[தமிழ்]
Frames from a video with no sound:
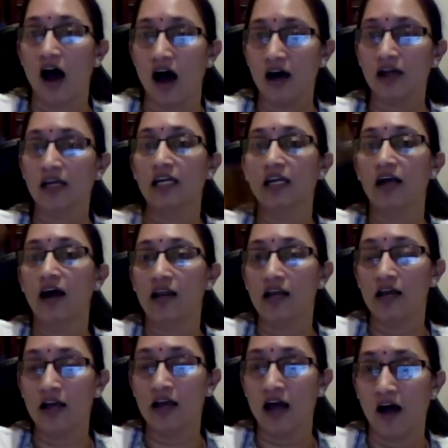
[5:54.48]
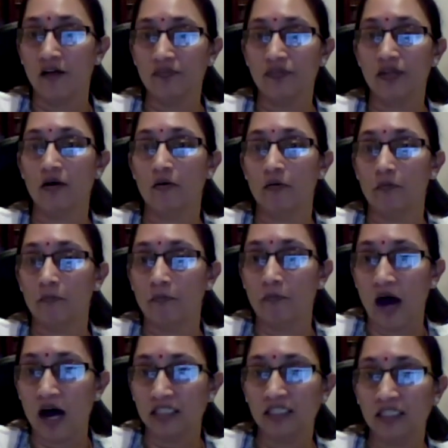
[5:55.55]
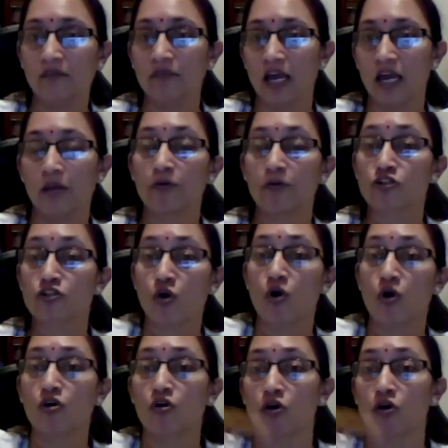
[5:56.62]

ஆகையினால அந்த பாதம் ஏற்பட்டோ